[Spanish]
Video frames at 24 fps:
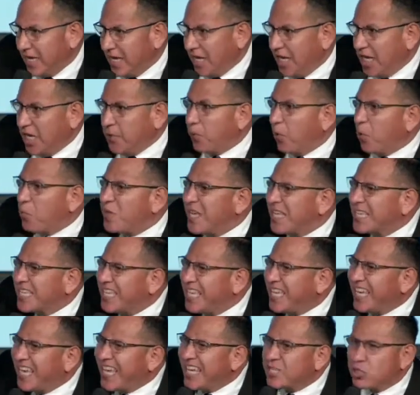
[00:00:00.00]

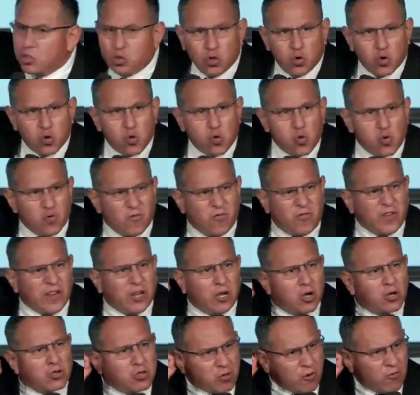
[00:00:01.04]
Pipovieski es un
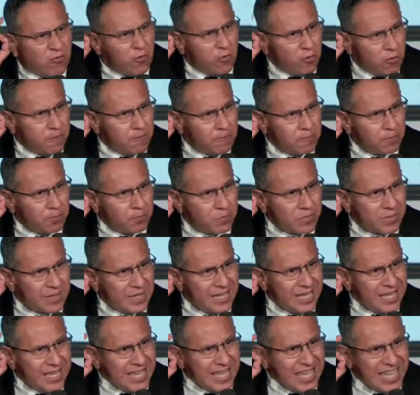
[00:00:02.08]
filósofo
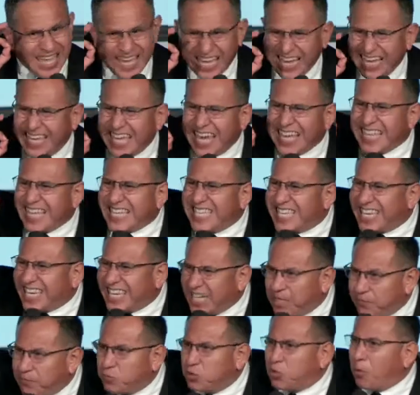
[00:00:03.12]
que ha
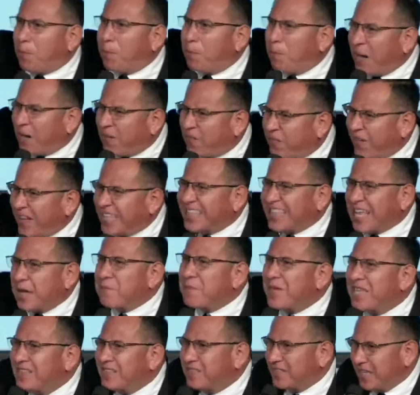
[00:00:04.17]
descrito
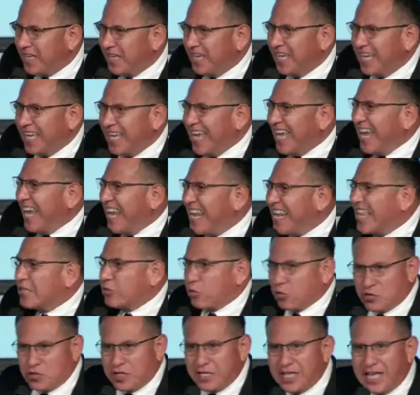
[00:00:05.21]
perfectamente la
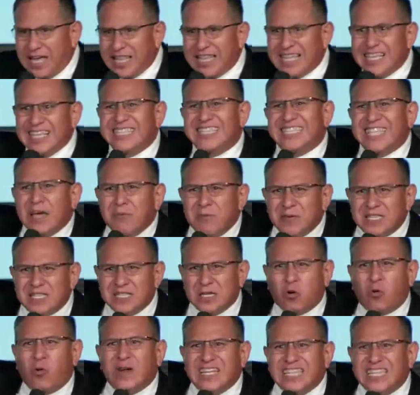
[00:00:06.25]
sociedad. ¿Sabes
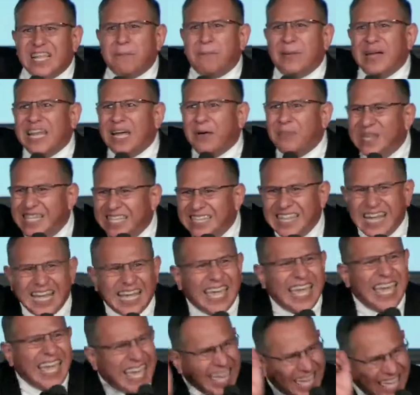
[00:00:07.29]
cuál es la palabrita
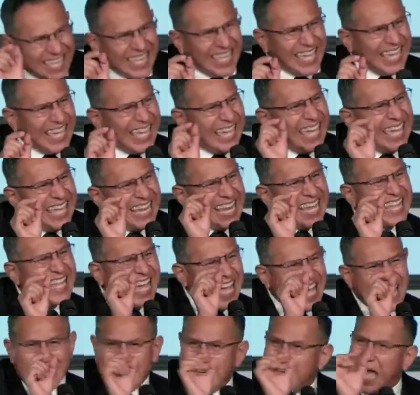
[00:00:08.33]
que él,
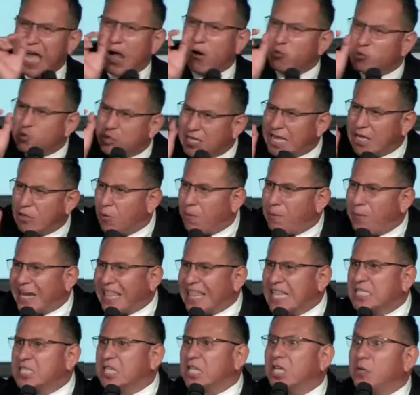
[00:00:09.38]
ha, ha usado para
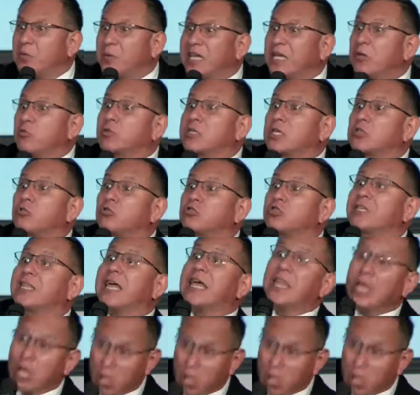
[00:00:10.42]
describir nuestra sociedad